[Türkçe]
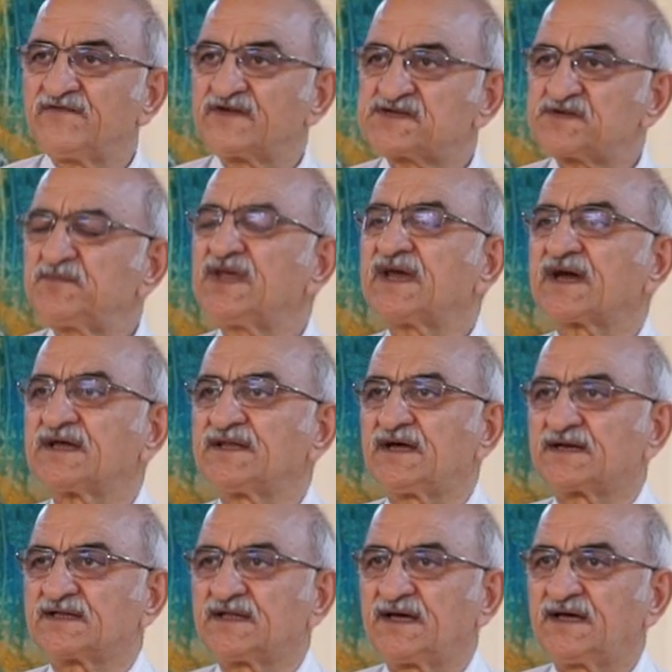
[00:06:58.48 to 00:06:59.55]
Ve şimdiye
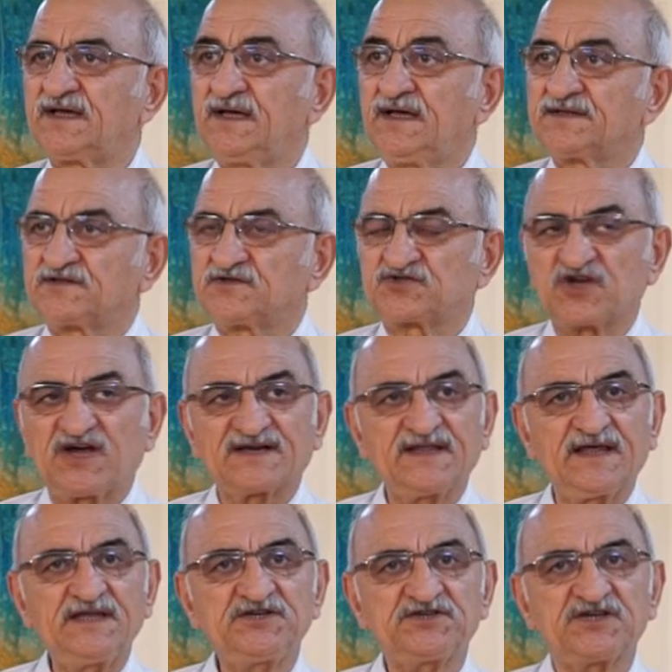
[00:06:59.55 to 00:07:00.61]
kadar da
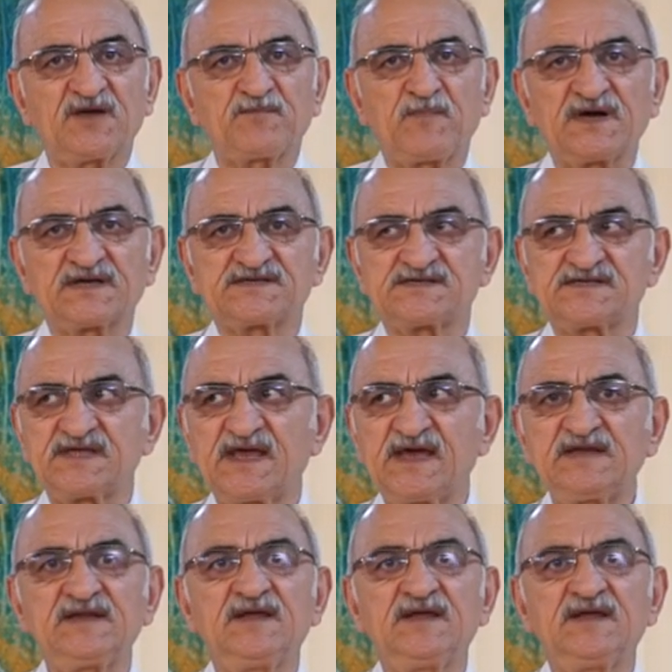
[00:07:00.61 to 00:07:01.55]
dışarıda iş yapmak isteyen,